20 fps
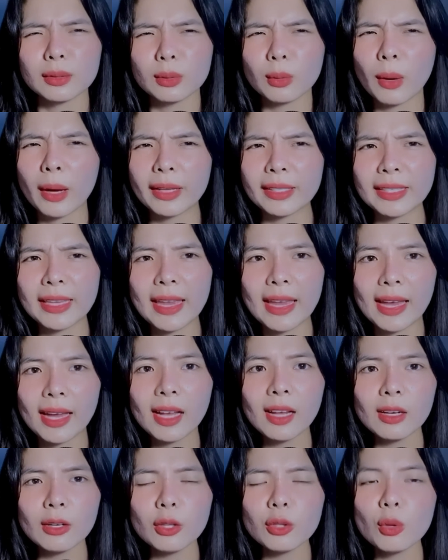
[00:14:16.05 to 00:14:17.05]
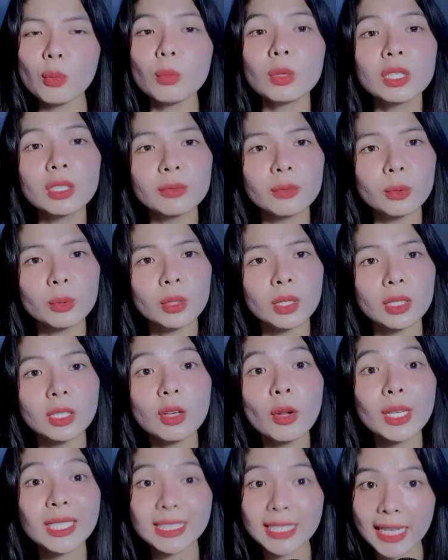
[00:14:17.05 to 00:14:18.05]
hòa nhã nói chung người phụ nữ
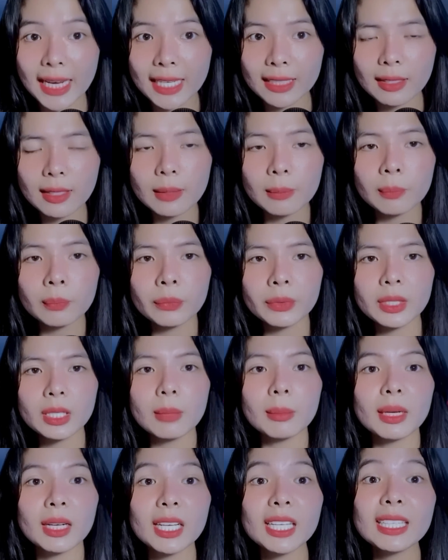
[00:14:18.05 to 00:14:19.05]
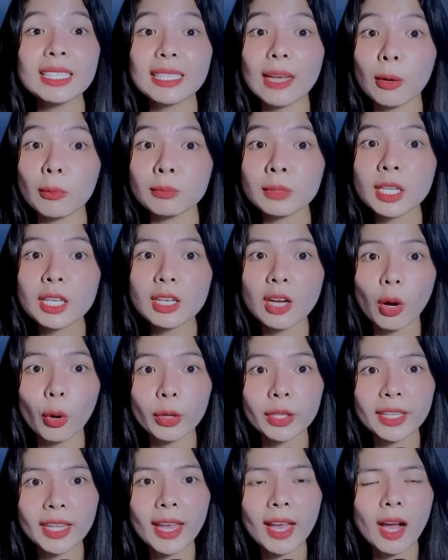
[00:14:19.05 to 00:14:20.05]
đoan trang đó nhưng mà khi chồng đi
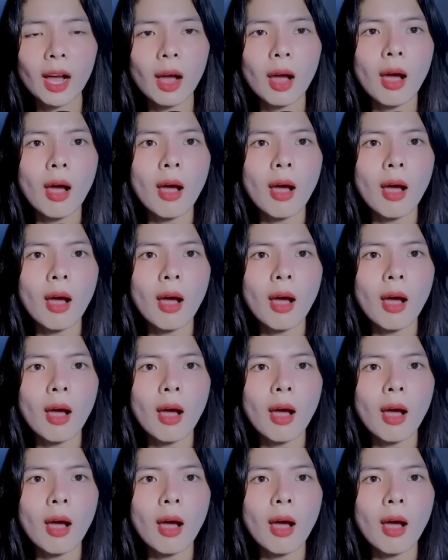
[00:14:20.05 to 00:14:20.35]
rồi nha